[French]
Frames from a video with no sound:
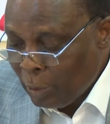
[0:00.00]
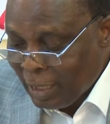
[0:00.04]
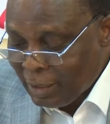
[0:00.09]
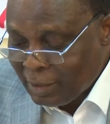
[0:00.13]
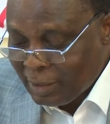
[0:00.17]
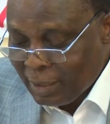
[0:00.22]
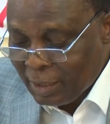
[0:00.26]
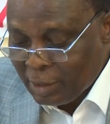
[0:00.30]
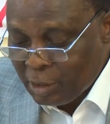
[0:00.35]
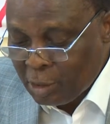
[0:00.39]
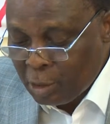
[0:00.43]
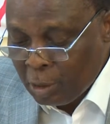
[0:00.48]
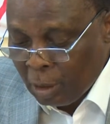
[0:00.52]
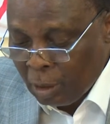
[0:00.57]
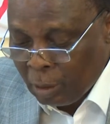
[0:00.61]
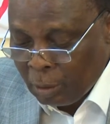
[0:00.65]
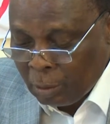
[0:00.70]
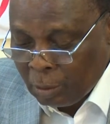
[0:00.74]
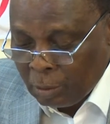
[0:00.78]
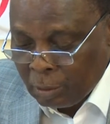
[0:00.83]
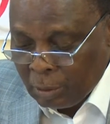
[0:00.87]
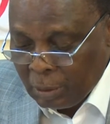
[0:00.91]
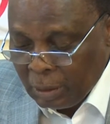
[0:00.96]
la
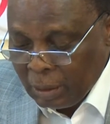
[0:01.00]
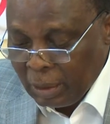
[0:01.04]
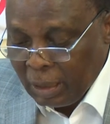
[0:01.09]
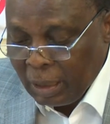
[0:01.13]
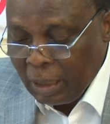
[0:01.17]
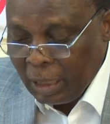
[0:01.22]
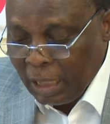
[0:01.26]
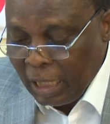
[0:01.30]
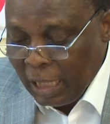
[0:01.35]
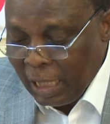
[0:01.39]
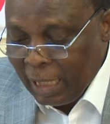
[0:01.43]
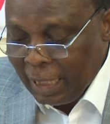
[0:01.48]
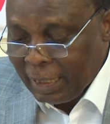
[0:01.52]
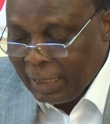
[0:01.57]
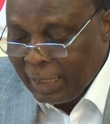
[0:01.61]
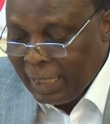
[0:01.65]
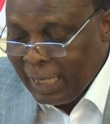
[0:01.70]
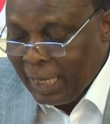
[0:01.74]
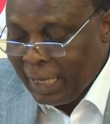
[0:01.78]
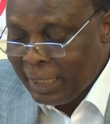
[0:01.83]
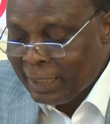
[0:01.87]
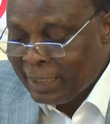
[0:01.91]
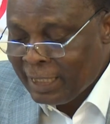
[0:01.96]
session à
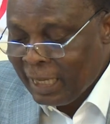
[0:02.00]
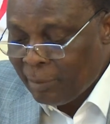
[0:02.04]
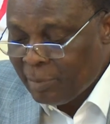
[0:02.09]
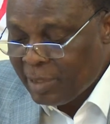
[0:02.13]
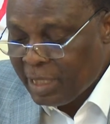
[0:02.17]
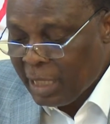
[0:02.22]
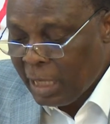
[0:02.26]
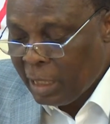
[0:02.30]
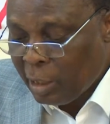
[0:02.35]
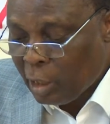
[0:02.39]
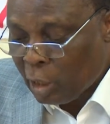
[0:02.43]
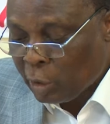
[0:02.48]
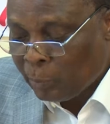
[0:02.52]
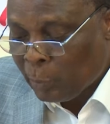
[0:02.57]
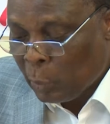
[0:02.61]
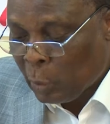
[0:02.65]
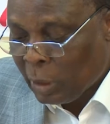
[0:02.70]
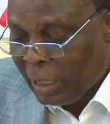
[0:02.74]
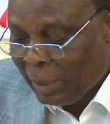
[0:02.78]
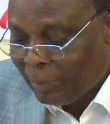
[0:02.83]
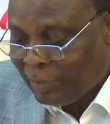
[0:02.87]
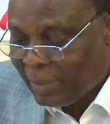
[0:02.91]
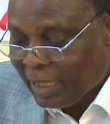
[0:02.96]
réexaminer notre programme